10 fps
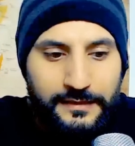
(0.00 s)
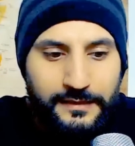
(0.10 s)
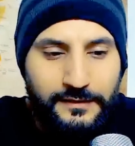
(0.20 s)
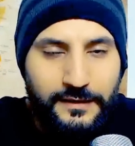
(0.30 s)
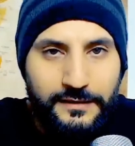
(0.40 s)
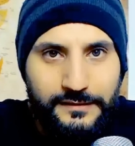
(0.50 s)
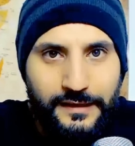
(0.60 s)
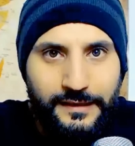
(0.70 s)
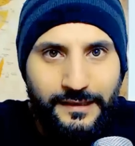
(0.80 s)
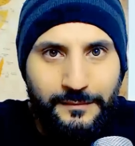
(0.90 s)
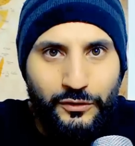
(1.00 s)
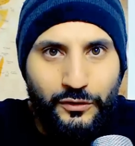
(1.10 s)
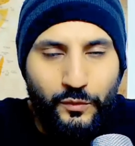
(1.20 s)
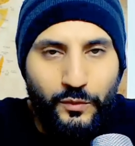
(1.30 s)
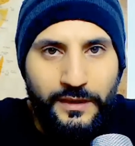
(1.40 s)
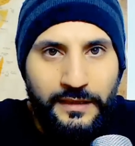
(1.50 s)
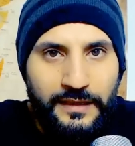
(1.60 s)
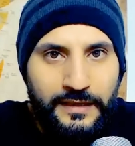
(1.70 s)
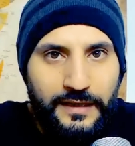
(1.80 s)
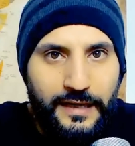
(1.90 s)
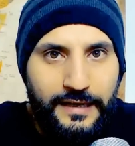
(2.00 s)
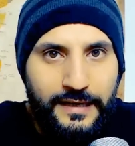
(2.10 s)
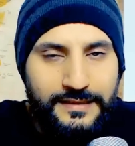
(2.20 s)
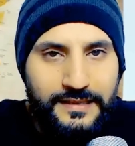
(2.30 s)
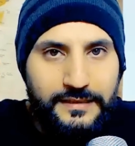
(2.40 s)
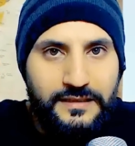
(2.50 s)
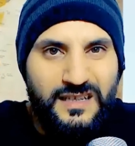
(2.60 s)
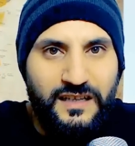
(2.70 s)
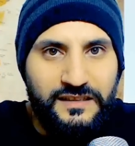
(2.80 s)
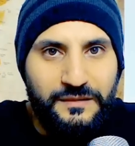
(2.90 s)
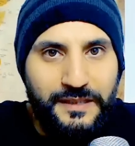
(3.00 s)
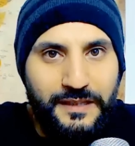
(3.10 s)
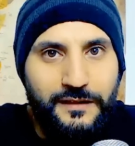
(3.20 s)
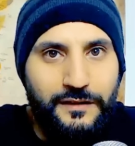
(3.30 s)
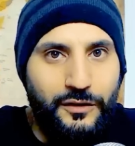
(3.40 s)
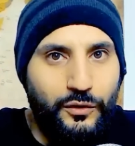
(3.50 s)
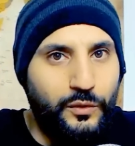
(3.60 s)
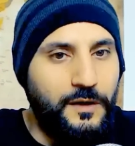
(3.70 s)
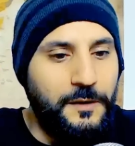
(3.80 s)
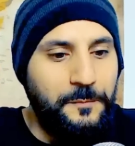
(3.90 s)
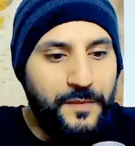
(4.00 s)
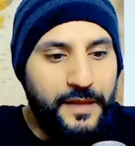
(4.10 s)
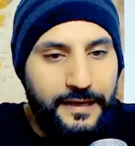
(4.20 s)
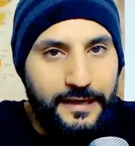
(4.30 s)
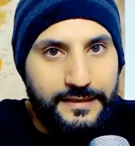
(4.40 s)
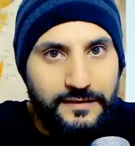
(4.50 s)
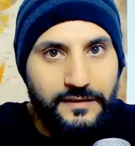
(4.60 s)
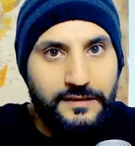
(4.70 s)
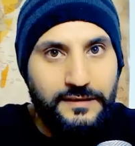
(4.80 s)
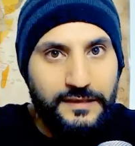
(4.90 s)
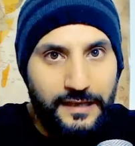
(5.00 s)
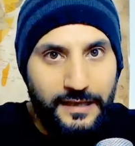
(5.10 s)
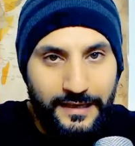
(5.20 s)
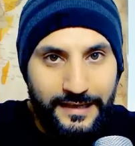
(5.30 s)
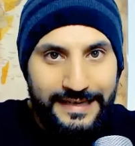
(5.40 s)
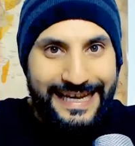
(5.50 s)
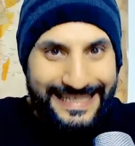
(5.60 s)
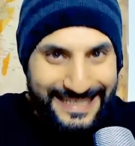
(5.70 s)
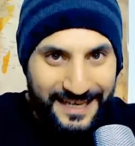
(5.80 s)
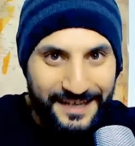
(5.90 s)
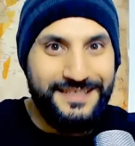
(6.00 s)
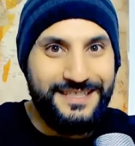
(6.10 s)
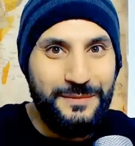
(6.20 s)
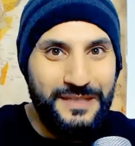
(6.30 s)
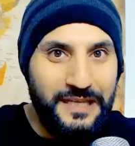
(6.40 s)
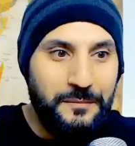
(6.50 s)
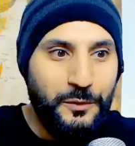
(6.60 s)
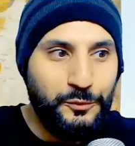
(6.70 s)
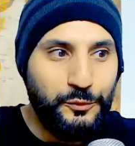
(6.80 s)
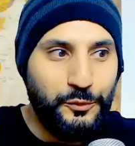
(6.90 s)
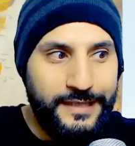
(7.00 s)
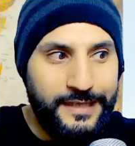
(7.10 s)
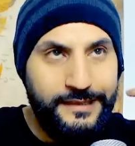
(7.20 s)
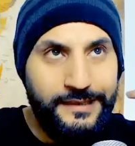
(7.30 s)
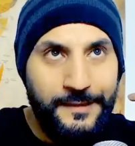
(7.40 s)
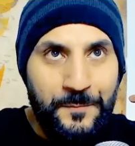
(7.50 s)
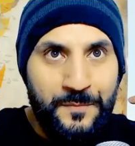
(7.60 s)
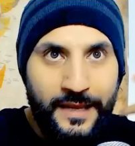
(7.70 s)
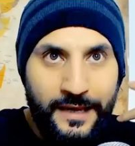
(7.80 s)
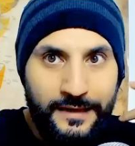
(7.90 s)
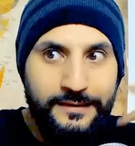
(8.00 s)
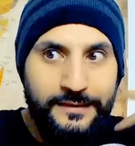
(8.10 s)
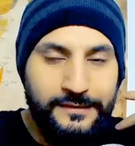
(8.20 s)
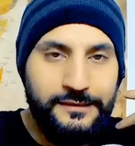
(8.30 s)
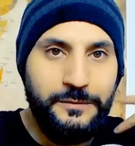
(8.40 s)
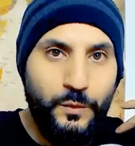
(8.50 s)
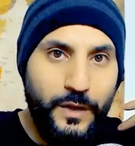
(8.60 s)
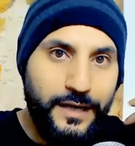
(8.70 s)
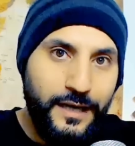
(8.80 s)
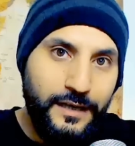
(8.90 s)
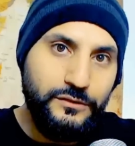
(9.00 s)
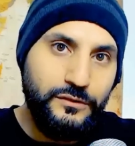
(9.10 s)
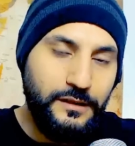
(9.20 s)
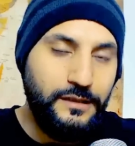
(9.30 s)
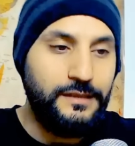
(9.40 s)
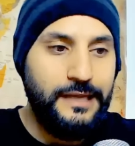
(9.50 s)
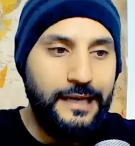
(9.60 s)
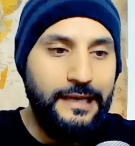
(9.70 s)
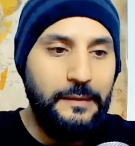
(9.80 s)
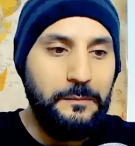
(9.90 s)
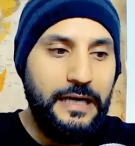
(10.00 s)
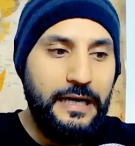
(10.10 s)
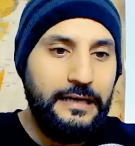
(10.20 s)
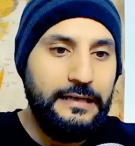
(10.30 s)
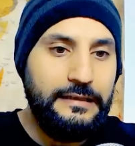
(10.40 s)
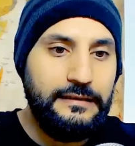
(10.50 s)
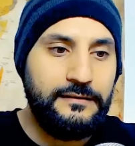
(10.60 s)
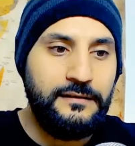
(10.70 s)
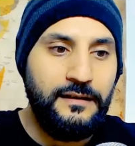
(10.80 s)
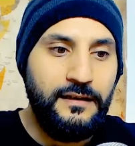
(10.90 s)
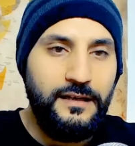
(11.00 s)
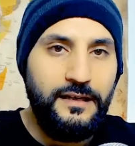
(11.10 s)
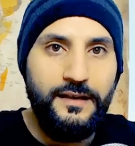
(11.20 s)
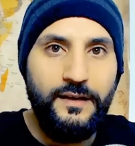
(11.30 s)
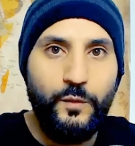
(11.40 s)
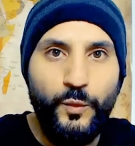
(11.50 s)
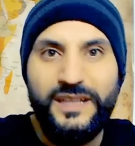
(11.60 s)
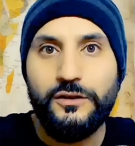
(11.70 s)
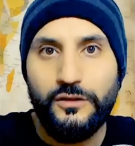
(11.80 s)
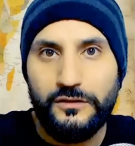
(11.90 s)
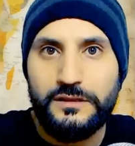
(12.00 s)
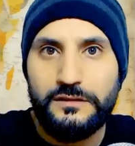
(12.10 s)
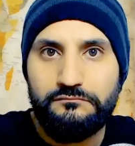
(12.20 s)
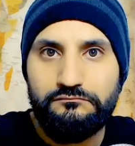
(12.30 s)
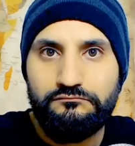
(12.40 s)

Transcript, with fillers: نحن اللي انتهينا منه هو الأساسيات بناء اللغة الأساس الأساسي من الموضوع يعني خلينا نعتبر وكأنه نحن تعلمنا حاليا الويندوز